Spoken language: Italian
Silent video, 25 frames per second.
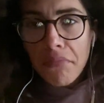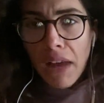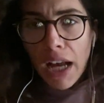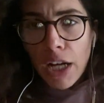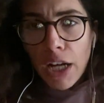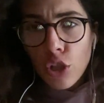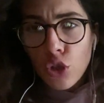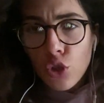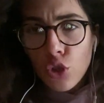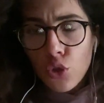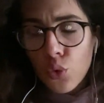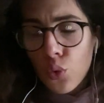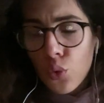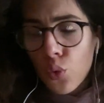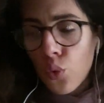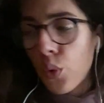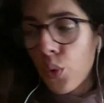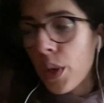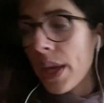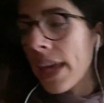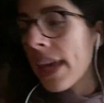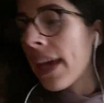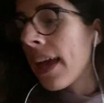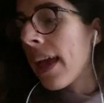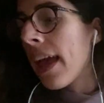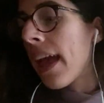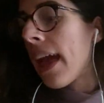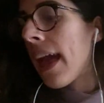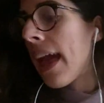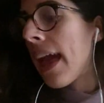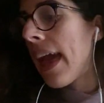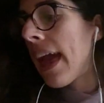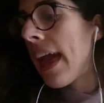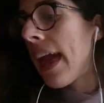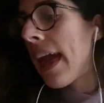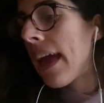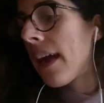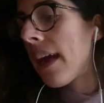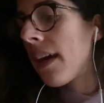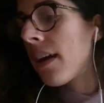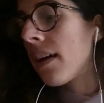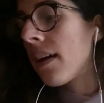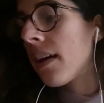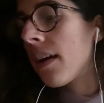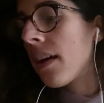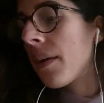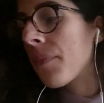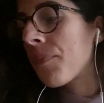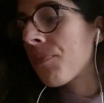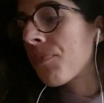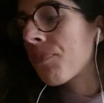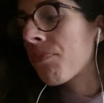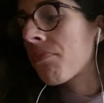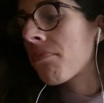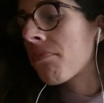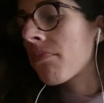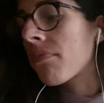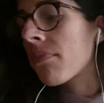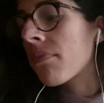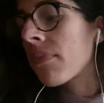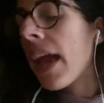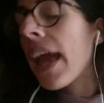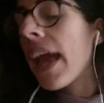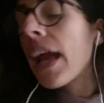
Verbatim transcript: altrui e, um,